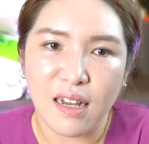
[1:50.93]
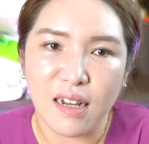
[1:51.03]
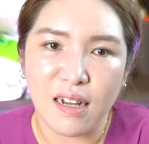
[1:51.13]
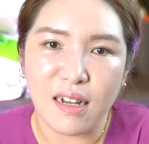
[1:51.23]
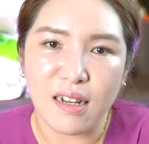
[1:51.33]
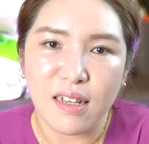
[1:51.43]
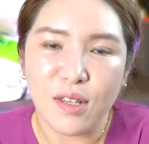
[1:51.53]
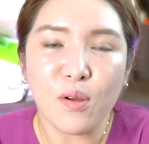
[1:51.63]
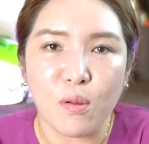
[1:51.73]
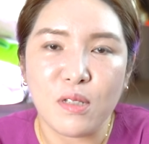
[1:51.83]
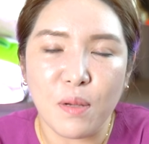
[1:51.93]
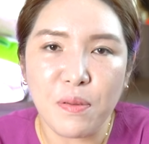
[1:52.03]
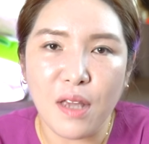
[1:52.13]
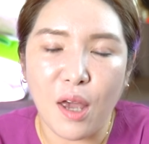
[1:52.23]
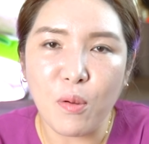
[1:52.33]
아, 이건
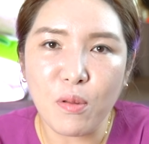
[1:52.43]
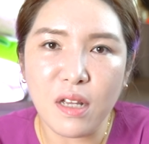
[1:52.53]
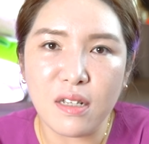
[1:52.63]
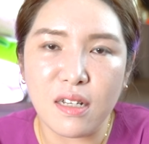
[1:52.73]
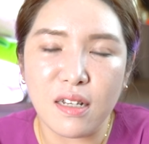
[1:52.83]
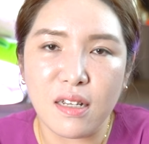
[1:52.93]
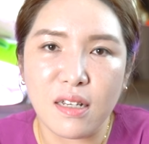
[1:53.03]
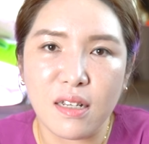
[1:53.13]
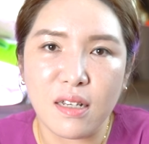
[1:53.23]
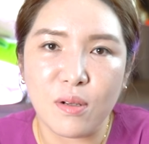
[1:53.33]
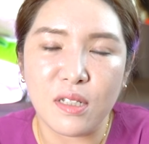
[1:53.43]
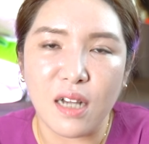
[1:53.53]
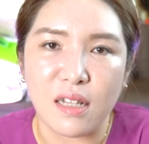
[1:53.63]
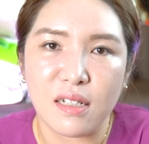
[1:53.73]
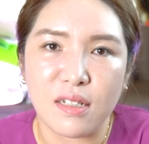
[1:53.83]
어차피 예고된 일이었지
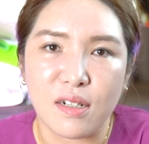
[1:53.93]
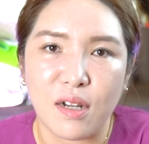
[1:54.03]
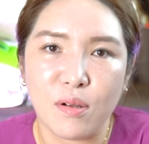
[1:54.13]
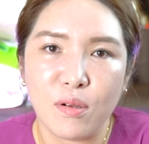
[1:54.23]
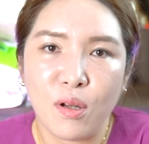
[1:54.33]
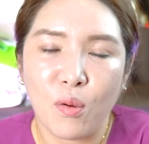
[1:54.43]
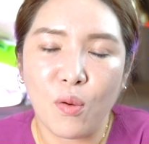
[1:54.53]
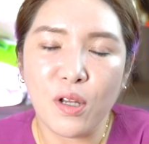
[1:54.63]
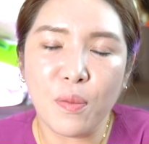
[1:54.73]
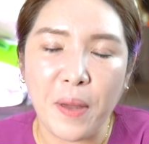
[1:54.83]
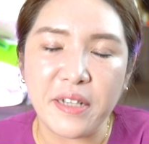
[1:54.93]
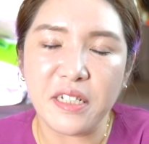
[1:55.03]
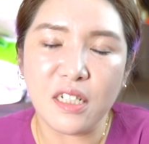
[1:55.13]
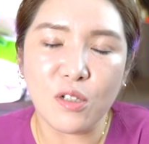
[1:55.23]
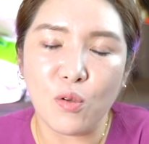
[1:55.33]
않았을까요? 오히려
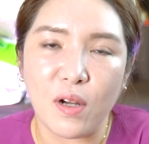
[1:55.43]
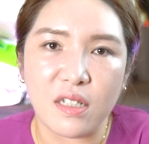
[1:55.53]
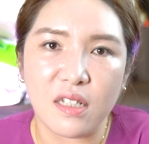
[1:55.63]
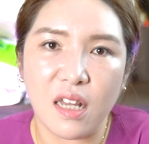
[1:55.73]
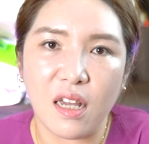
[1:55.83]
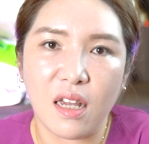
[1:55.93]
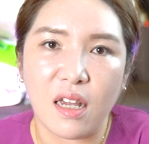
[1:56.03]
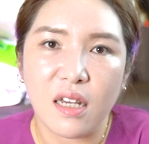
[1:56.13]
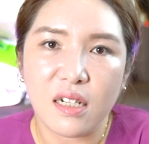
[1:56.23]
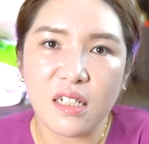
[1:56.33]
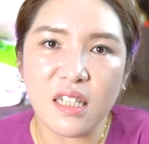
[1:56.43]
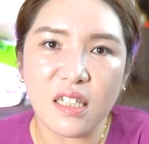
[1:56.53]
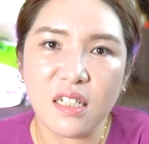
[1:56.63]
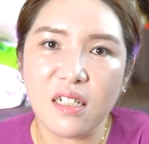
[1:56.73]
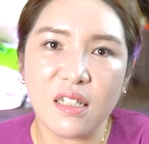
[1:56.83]
백신이 들어왔을 때 그때
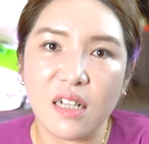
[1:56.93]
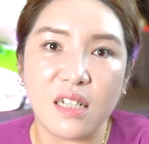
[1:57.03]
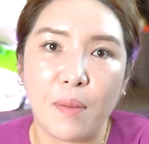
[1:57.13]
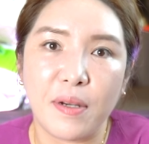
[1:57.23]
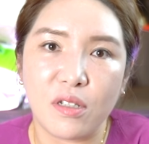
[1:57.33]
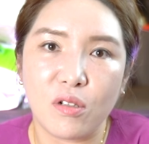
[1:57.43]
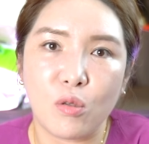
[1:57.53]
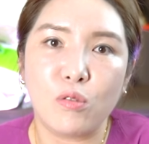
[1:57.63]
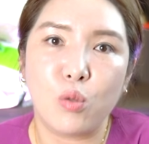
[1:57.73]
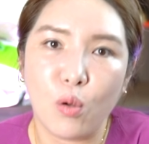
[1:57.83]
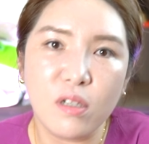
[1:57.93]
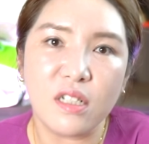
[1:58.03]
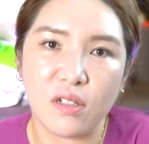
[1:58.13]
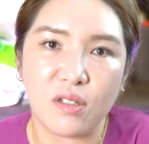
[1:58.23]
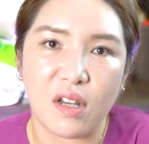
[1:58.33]
틀을 딱 잡아서 더
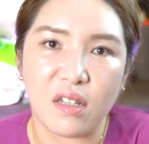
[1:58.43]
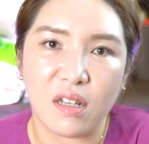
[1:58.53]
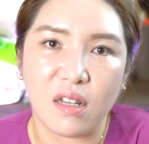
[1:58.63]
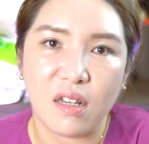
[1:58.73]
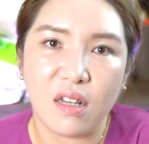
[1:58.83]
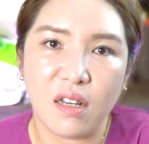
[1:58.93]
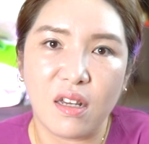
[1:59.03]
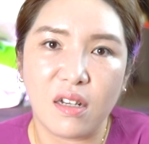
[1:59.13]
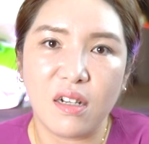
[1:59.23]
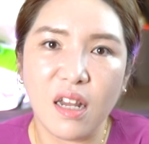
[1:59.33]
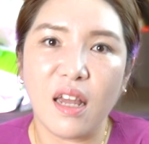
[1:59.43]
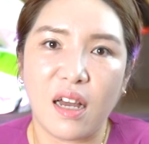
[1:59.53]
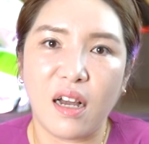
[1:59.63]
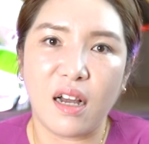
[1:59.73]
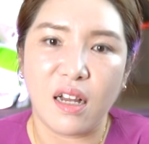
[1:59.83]
조이셨어야 돼. 예,
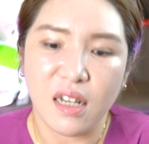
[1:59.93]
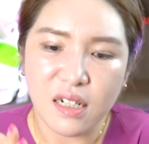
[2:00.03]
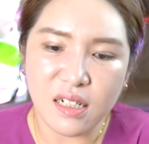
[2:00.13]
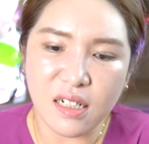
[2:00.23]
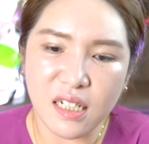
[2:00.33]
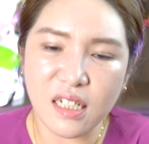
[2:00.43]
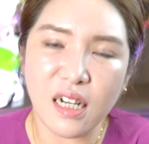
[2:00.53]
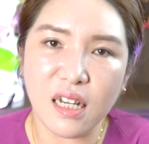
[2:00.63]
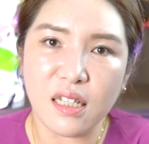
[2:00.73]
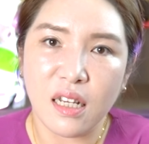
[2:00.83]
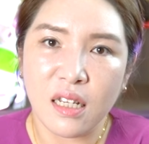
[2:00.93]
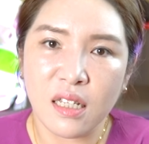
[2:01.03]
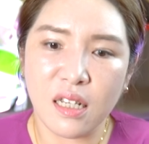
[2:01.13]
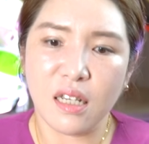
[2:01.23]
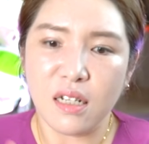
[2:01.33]
그래야 그
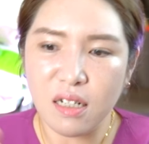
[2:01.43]
시간이